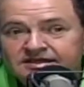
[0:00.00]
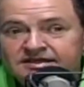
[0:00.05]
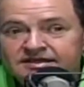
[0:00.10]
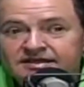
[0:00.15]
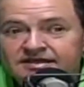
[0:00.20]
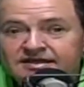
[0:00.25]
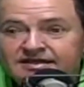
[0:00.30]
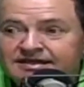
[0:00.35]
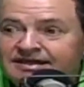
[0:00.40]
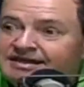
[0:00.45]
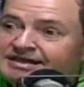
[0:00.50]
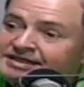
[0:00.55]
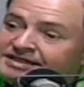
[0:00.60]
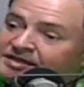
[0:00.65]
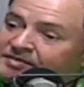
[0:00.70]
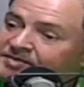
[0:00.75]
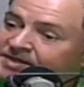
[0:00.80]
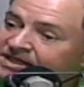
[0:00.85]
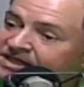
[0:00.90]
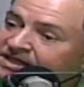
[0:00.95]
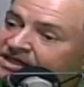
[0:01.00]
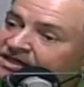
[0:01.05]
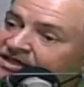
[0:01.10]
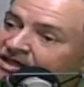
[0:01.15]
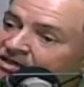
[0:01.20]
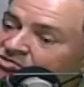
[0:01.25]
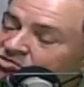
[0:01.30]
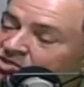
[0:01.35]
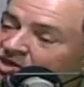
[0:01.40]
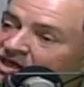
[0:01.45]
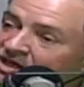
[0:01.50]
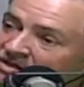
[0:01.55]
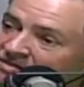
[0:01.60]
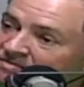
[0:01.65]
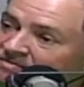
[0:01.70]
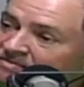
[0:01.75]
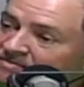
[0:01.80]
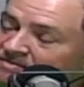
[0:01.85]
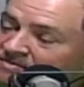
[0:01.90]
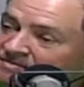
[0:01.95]
Eh, ¿Quién es el presidente actual?
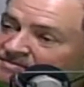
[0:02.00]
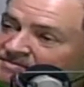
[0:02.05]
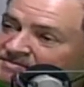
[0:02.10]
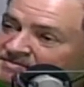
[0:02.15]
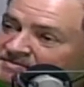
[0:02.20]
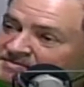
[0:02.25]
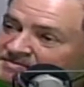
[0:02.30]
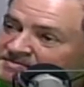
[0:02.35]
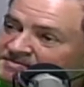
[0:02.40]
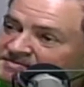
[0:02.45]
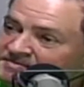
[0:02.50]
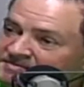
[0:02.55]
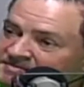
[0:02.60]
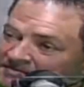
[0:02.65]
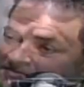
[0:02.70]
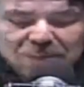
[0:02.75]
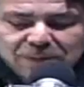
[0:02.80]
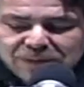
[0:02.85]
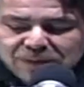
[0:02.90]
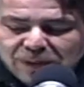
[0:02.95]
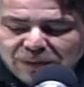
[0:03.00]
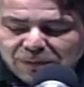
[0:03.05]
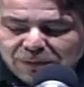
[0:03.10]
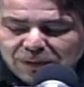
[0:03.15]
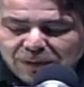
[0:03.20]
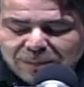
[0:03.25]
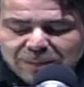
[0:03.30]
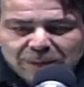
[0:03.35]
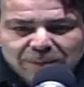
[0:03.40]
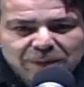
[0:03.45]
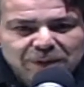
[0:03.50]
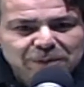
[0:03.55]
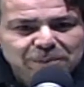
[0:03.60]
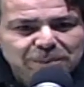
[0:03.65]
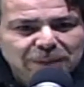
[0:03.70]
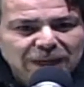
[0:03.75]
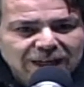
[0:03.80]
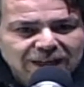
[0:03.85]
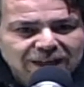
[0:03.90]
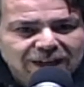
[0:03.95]
Ahorita un abrazo y un saludo a mi
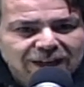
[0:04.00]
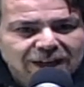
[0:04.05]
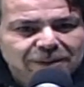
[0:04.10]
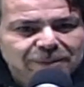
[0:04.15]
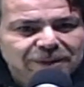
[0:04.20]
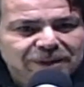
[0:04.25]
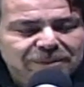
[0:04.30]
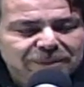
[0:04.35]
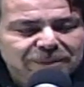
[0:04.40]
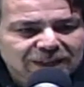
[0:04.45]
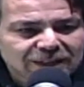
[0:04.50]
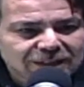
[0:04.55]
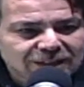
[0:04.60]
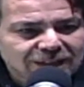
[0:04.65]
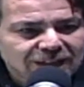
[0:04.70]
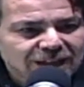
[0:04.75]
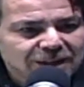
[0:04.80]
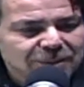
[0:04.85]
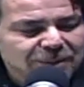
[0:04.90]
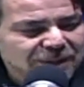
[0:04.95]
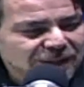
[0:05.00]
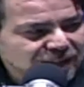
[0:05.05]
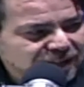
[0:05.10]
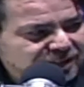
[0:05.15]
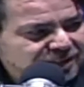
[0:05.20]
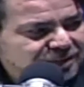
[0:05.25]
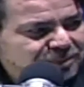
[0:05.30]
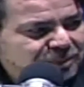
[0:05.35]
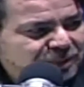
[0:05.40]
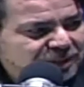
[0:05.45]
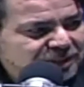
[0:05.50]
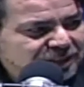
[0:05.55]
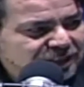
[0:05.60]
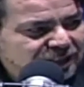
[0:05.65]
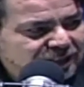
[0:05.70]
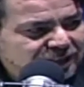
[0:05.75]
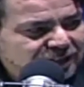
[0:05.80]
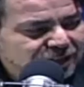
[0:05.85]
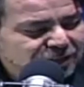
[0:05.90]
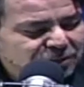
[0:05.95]
amigo Mike Harvey. Michael Harvey es
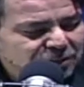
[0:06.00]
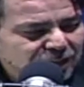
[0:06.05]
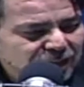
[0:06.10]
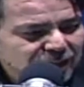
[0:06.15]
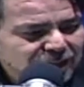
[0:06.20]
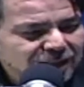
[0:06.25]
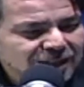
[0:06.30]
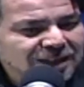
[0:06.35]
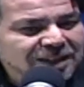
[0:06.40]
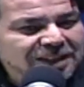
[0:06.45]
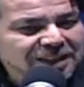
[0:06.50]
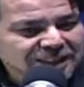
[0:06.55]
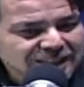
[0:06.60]
presidente actual.